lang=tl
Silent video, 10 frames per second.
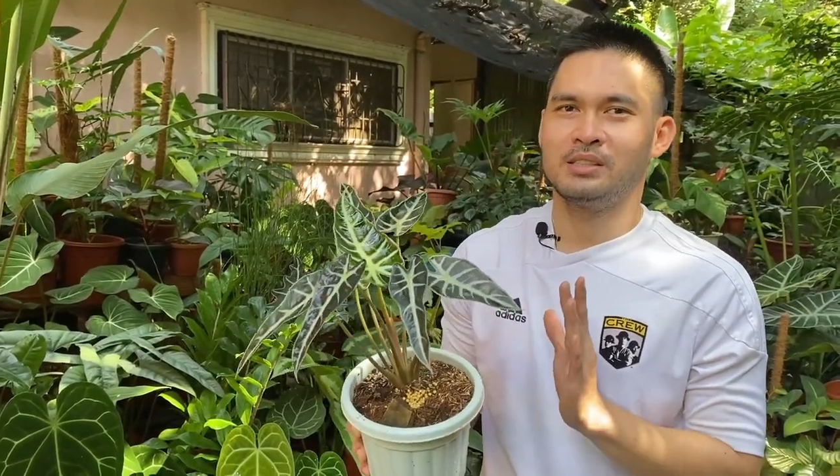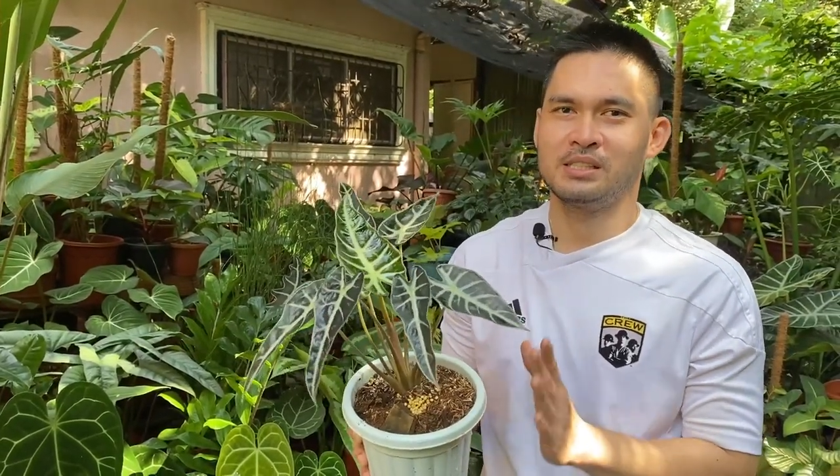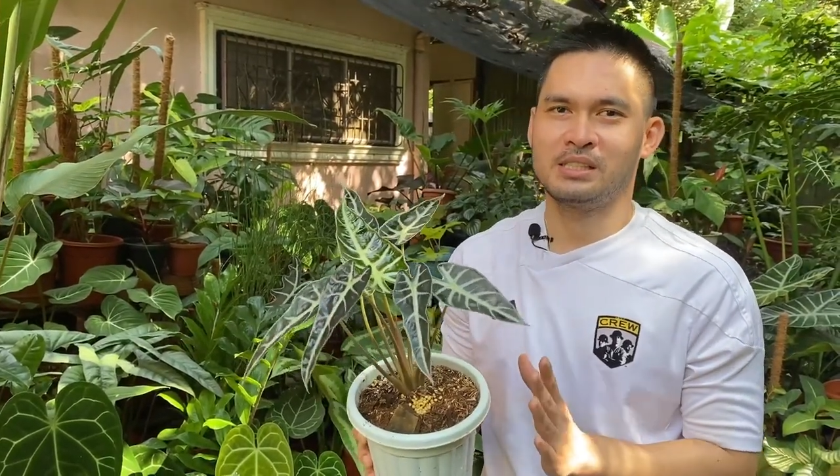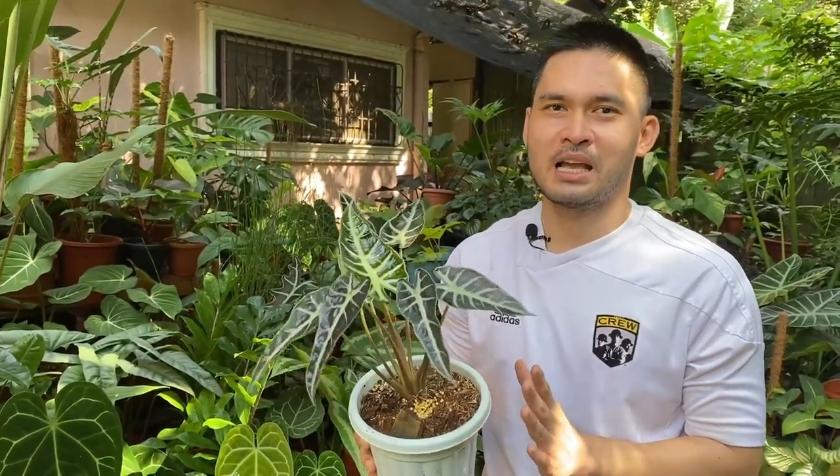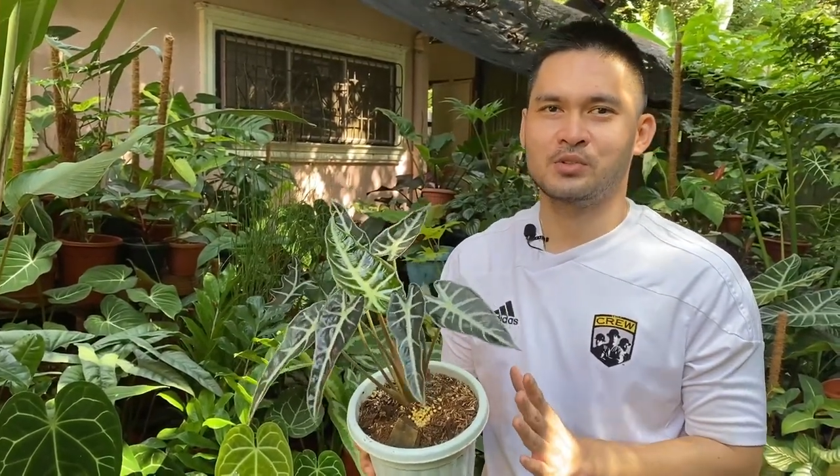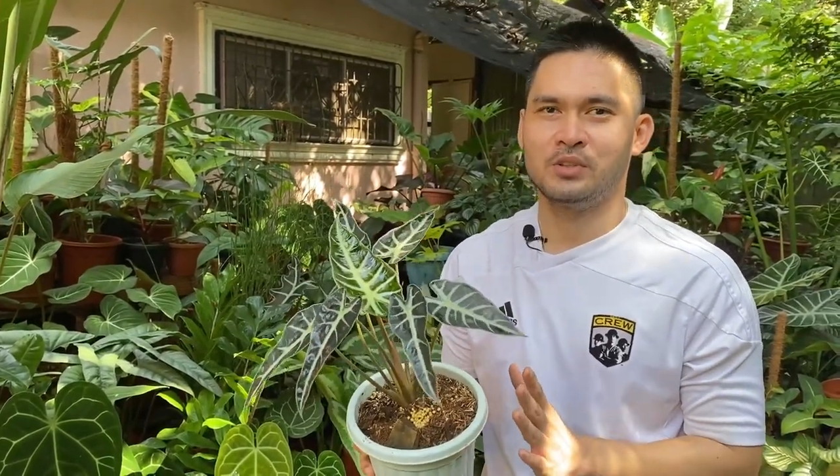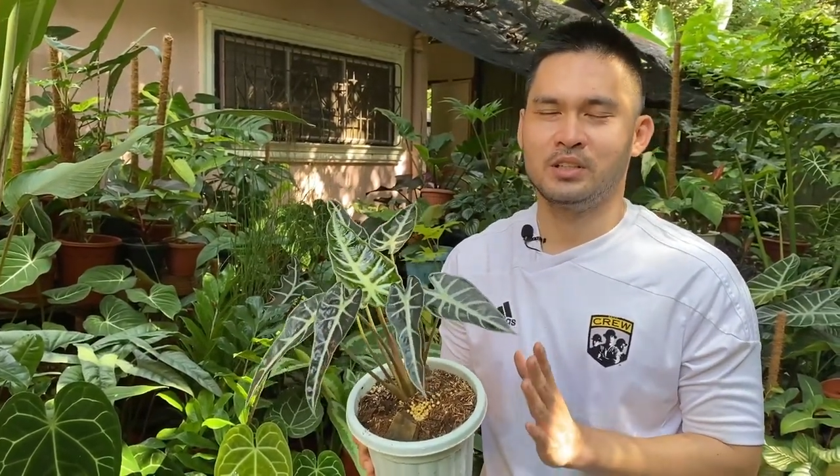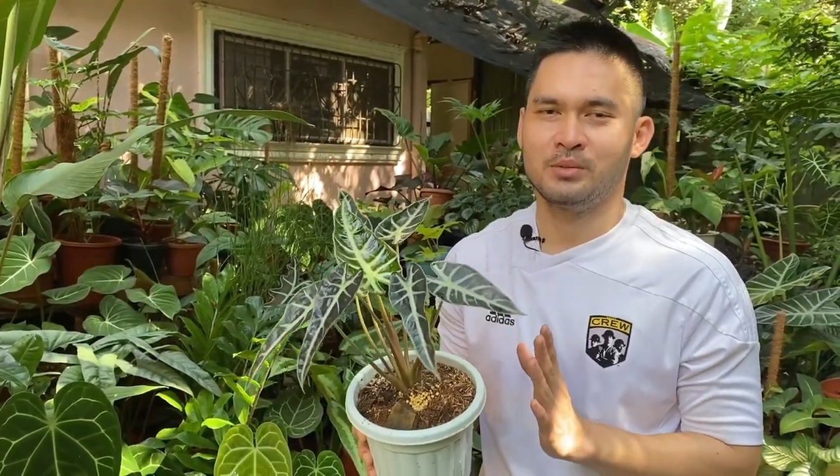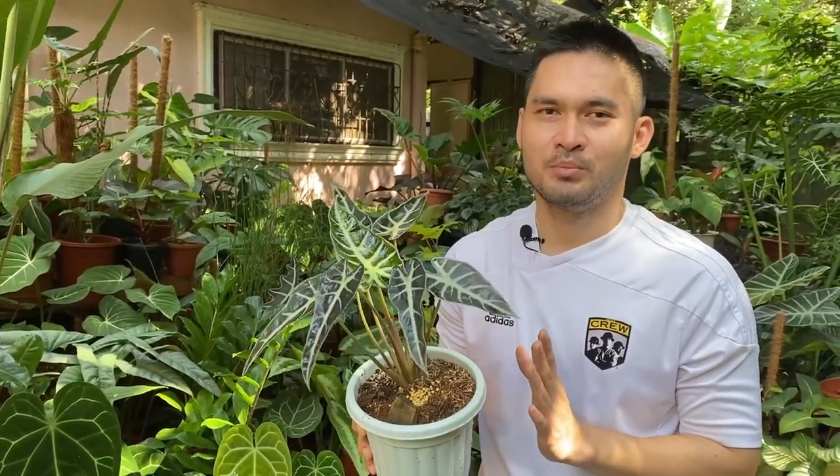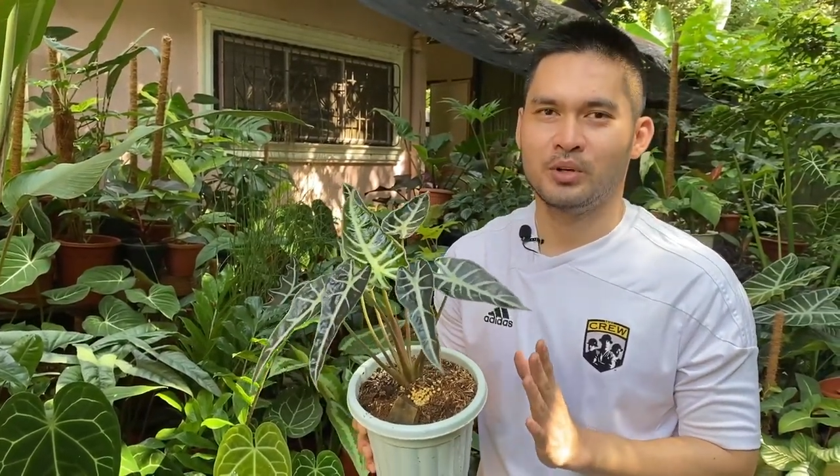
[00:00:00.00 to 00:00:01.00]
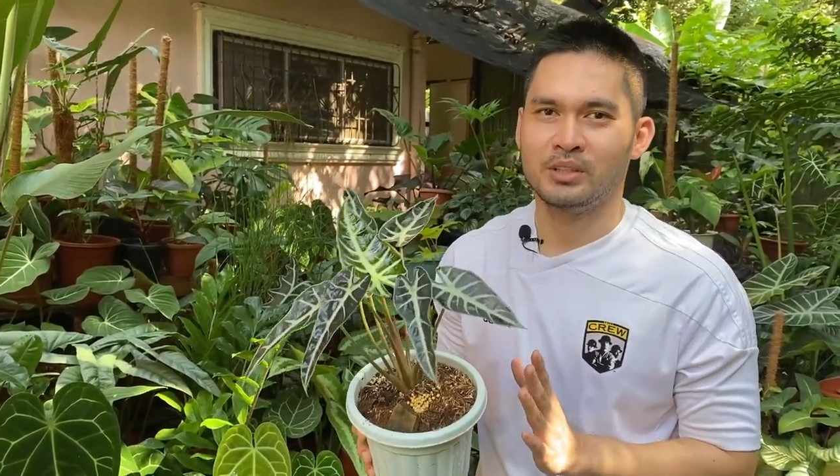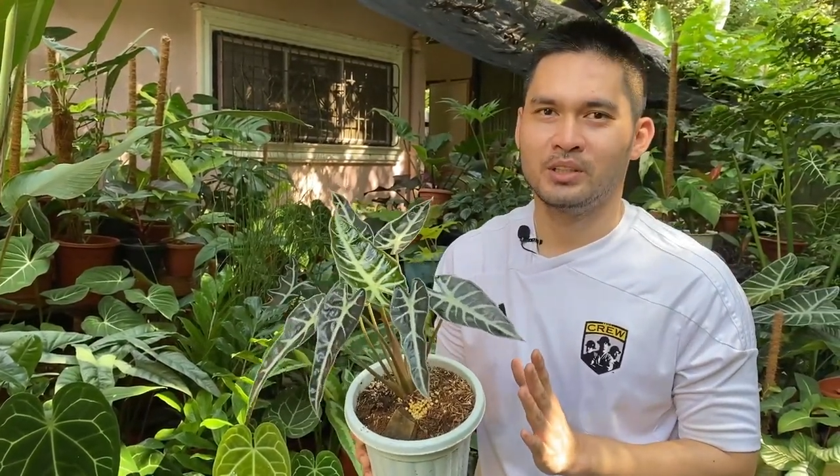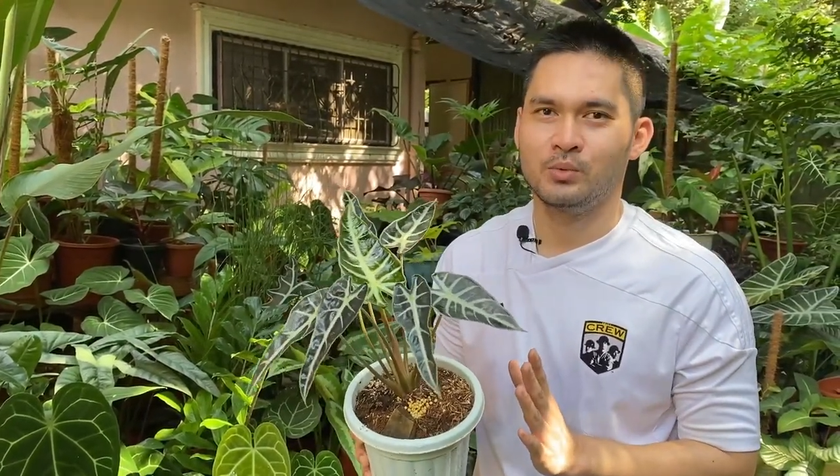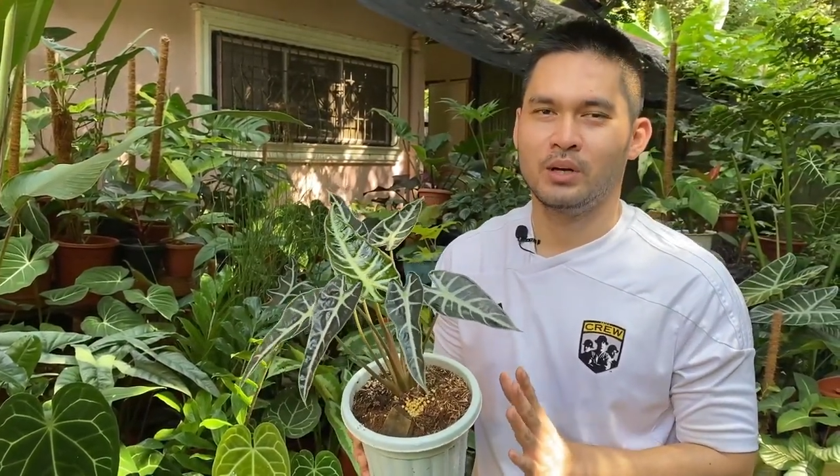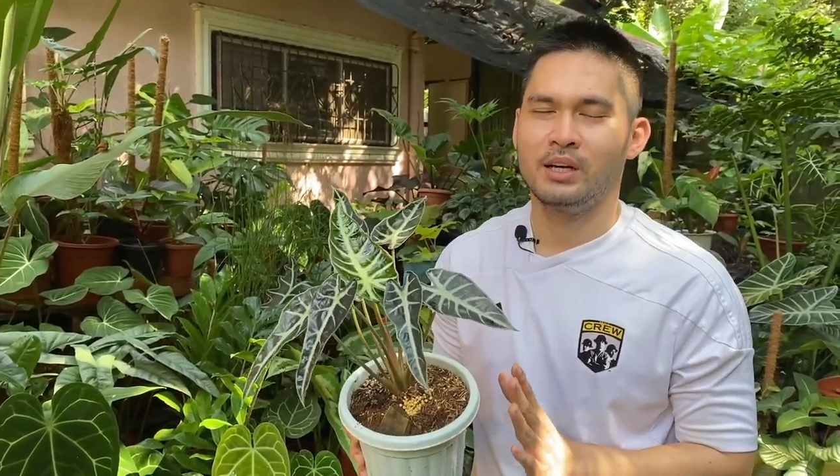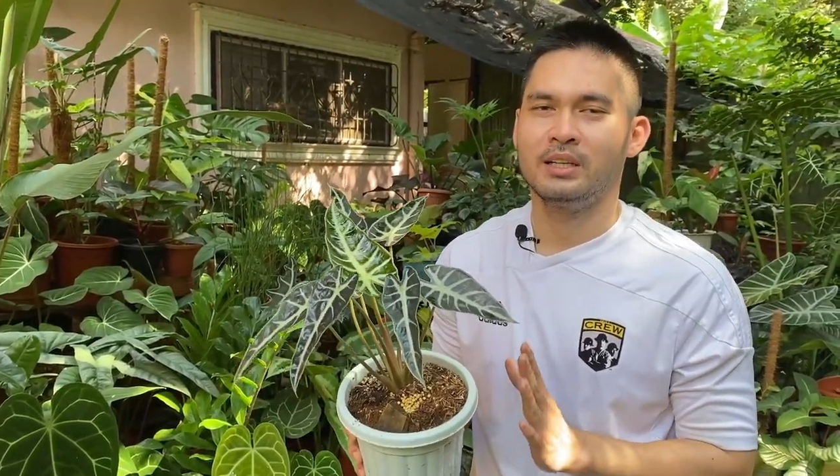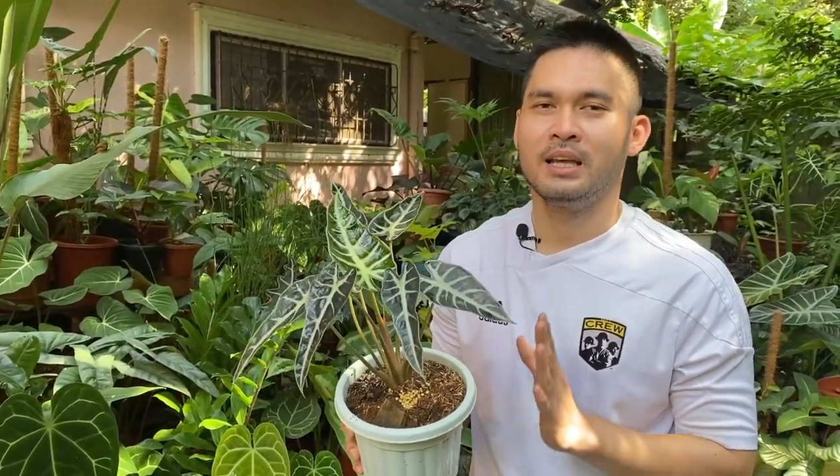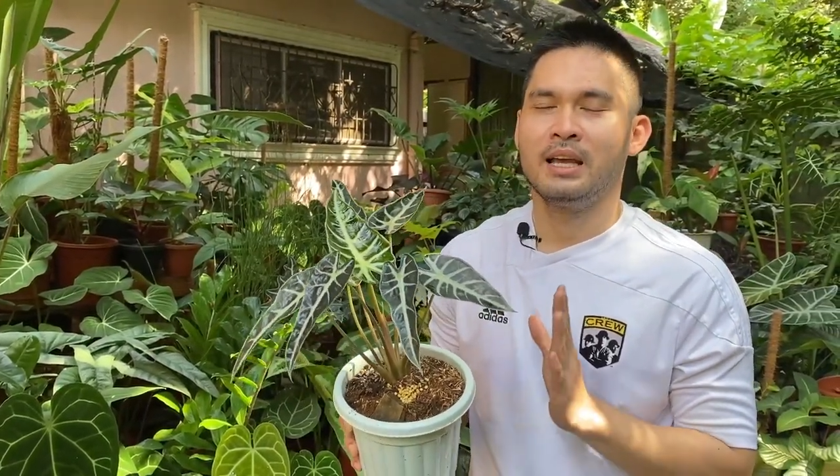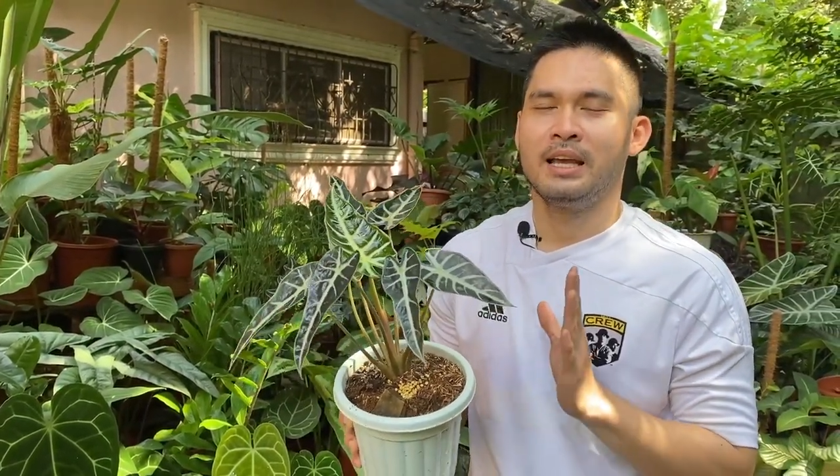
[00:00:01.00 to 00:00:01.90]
this is actually an imported one.